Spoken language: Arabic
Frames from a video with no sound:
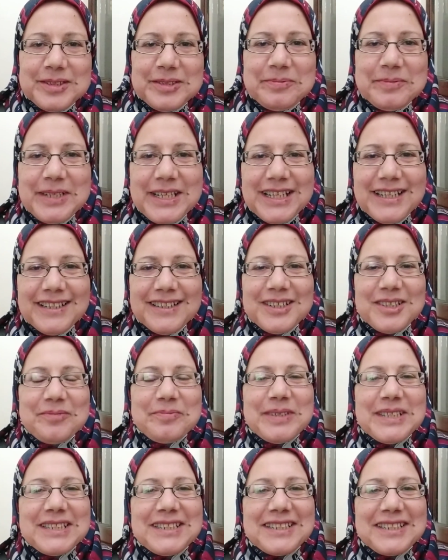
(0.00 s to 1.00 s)
بسم الله
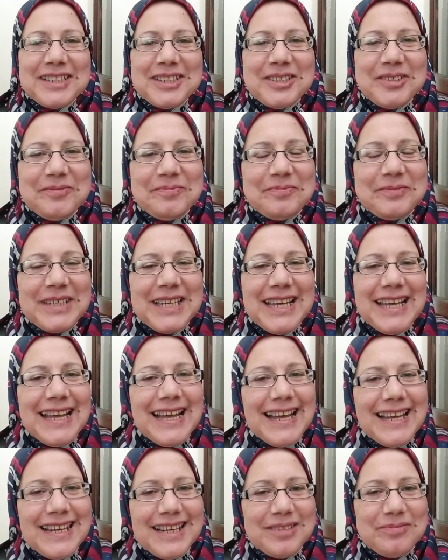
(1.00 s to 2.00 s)
الرحمن الرحيم
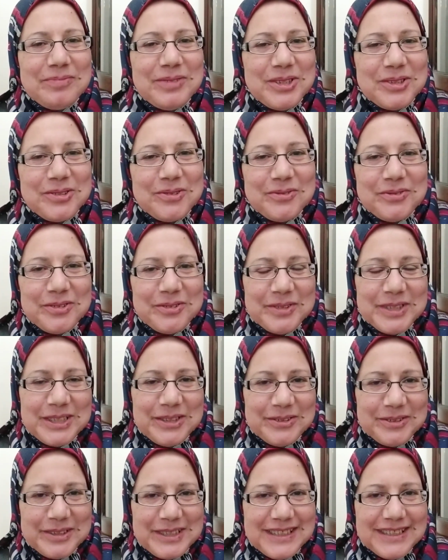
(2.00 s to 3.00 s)
اهلا بيكم في
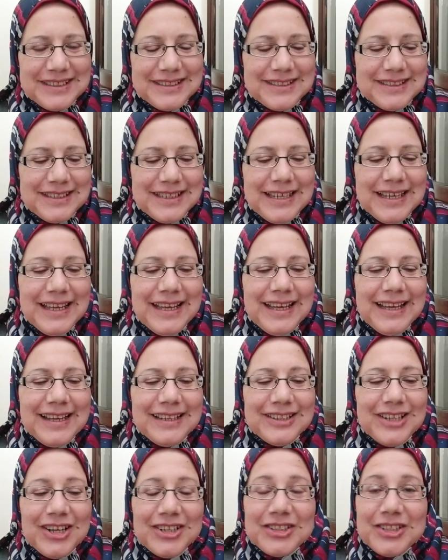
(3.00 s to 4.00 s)
فيديو جديد
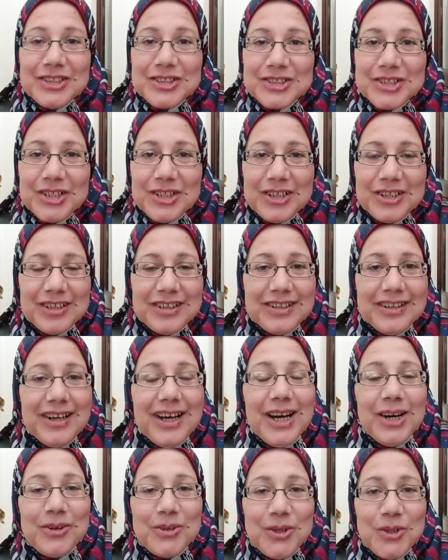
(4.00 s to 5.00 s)
النهارده ان شاء الله
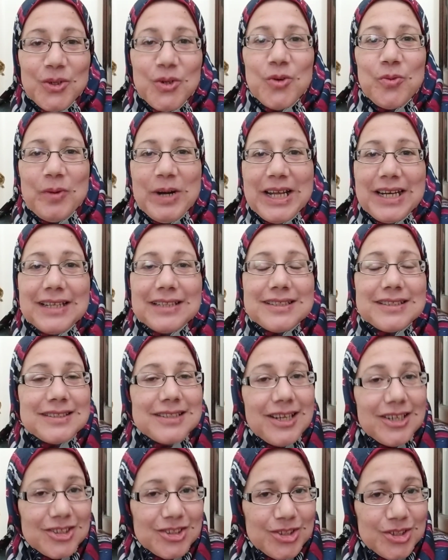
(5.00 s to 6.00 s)
هقول لكم على
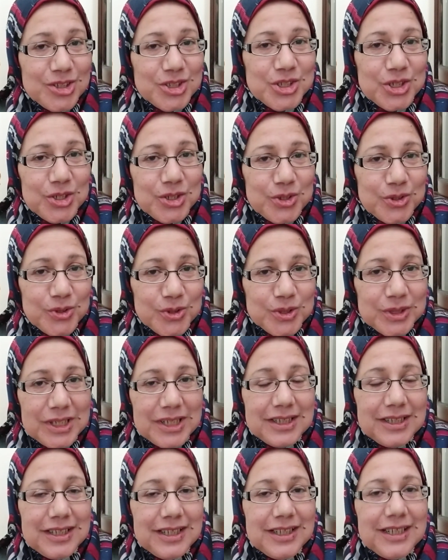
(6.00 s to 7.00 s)
19
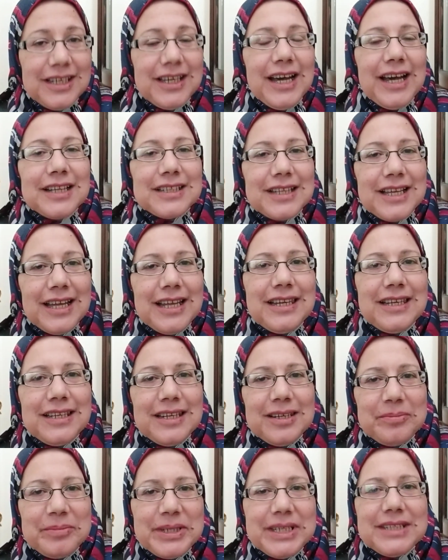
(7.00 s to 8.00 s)
نقطه هتخلي
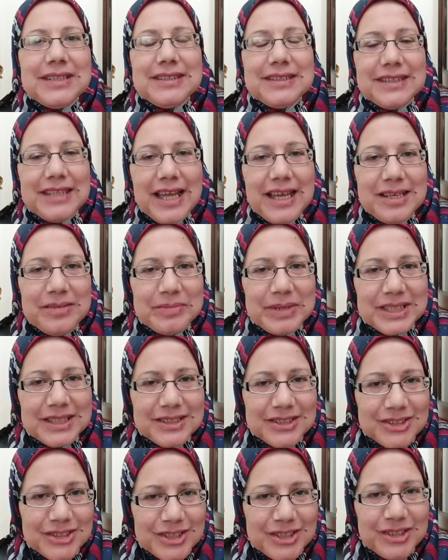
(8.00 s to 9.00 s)
البيت دايما
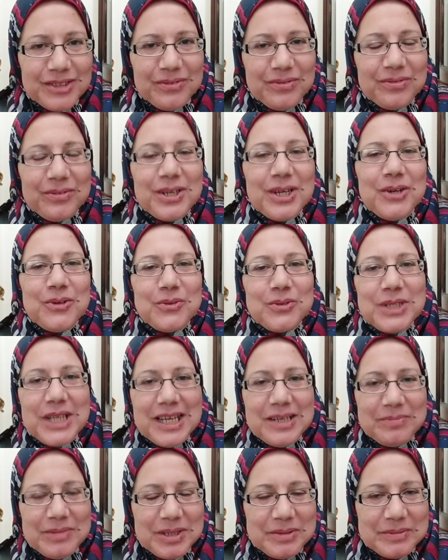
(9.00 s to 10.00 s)
نظيف
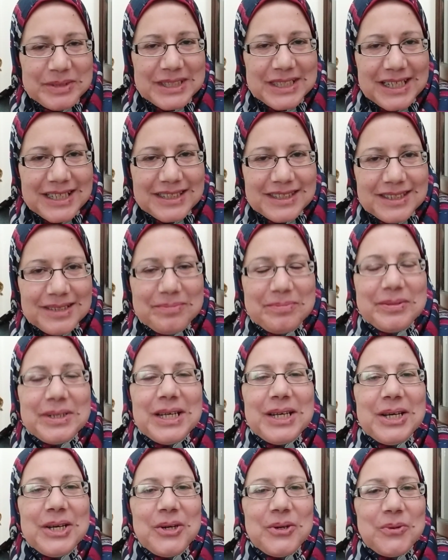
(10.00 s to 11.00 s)
ودايما مترتب
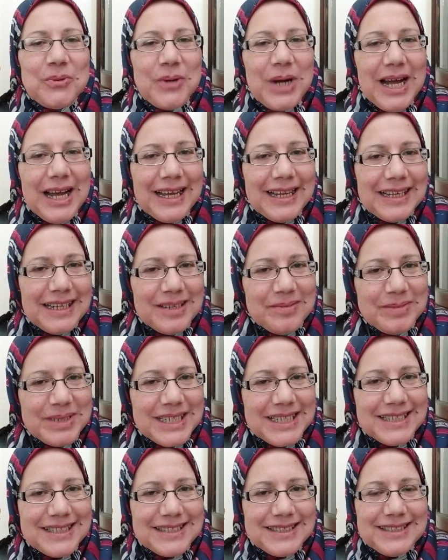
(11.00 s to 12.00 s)

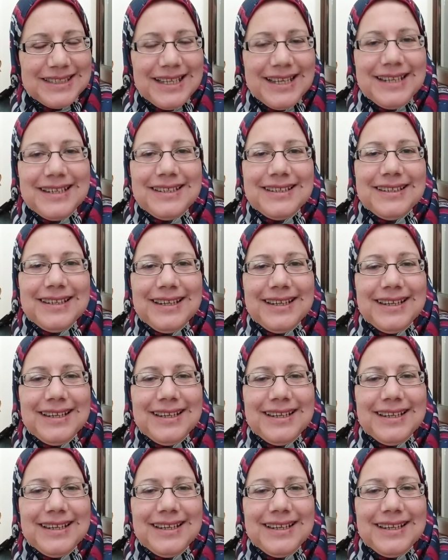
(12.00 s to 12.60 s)
وهعلمك ازاي